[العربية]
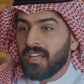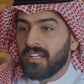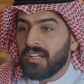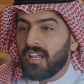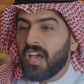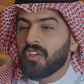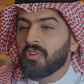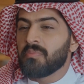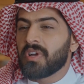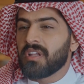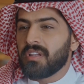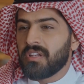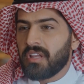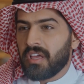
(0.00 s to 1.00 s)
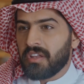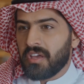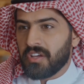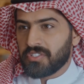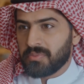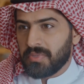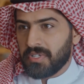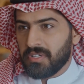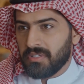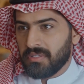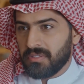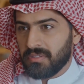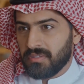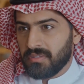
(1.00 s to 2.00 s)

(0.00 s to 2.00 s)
اللي لا يمكن إني أنحاش منها